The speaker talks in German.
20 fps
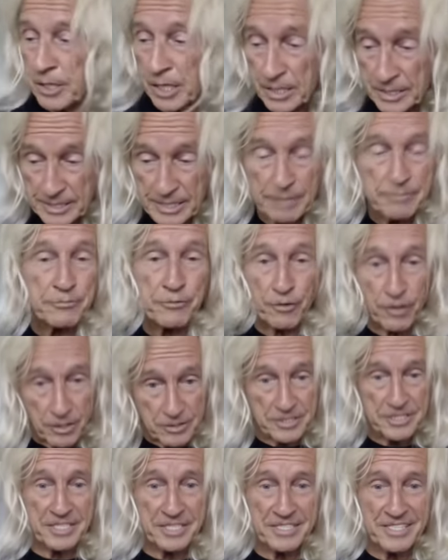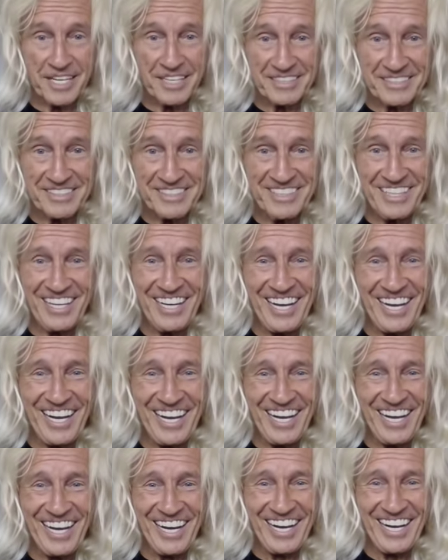Der Buddha hat selbst vorausgesagt.
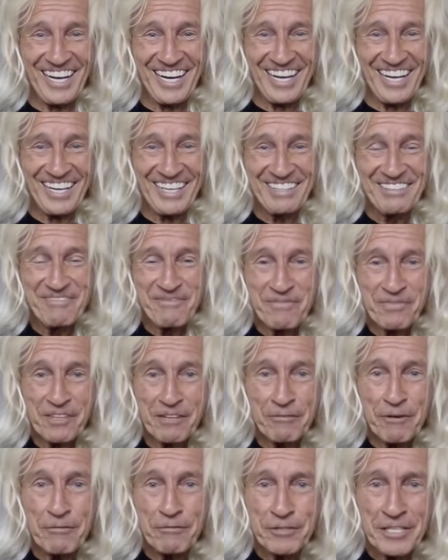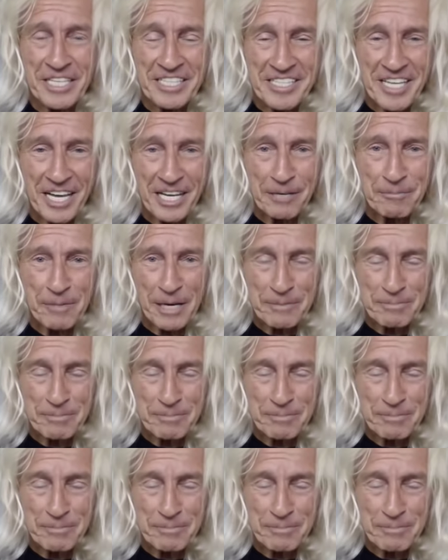500